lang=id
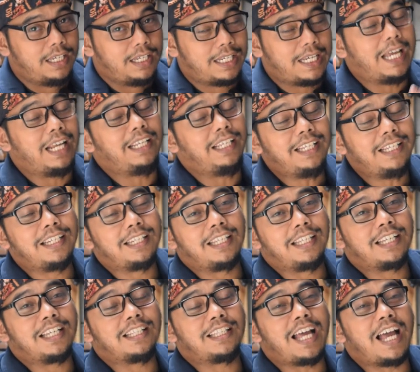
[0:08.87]
Kali
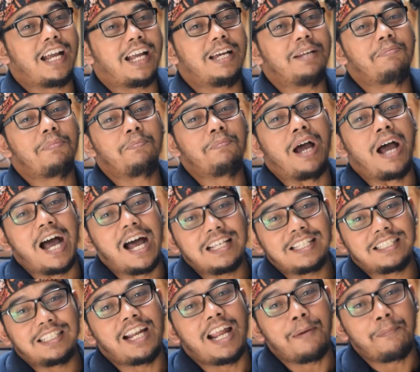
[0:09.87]
ini kita akan
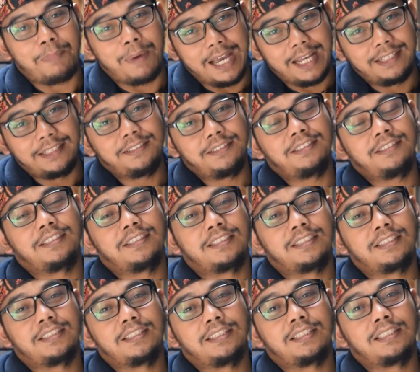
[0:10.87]
membahas senapan
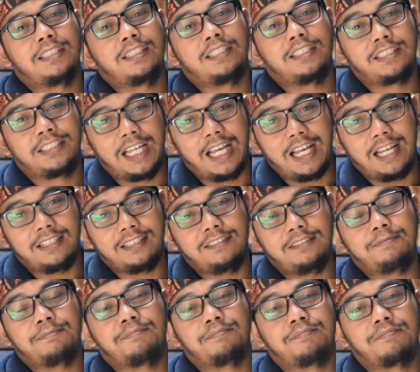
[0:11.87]

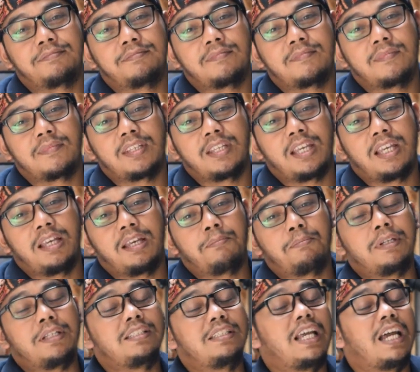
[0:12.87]
Yang
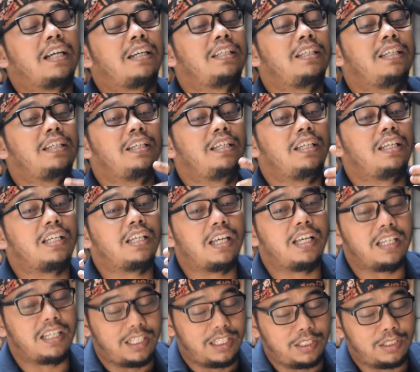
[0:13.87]
menjadi
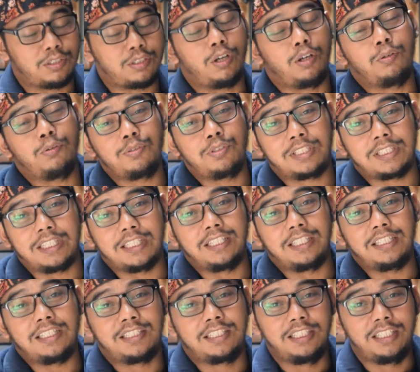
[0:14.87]

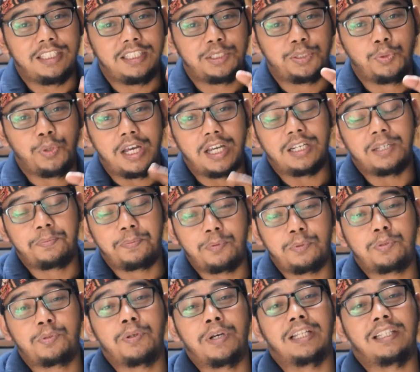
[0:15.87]
solusi di
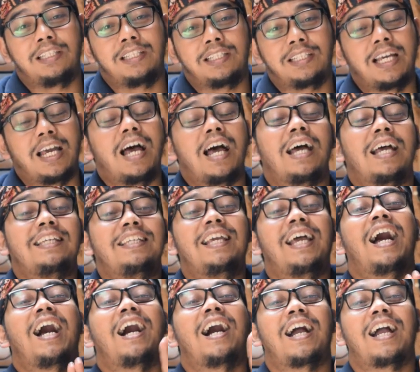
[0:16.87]
2023
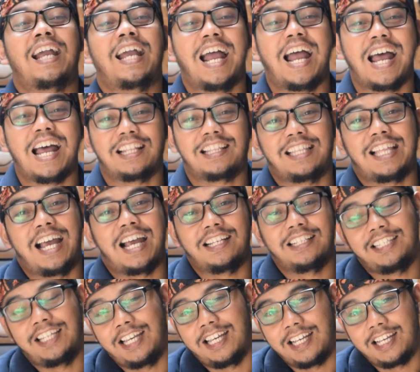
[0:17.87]
yang
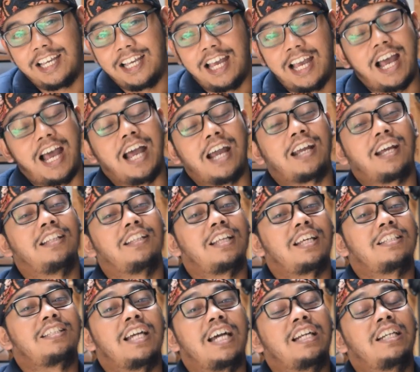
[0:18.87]
katanya akan
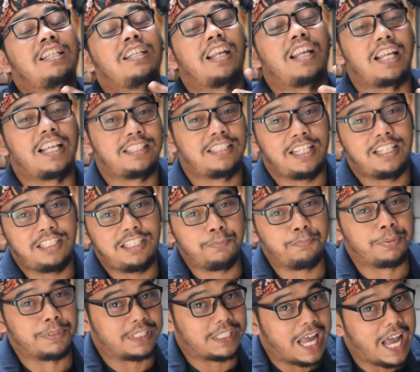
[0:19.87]
terjadi resesi
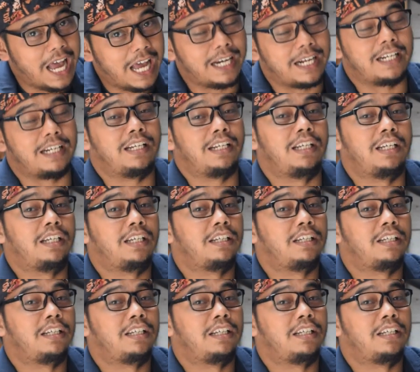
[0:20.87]
besar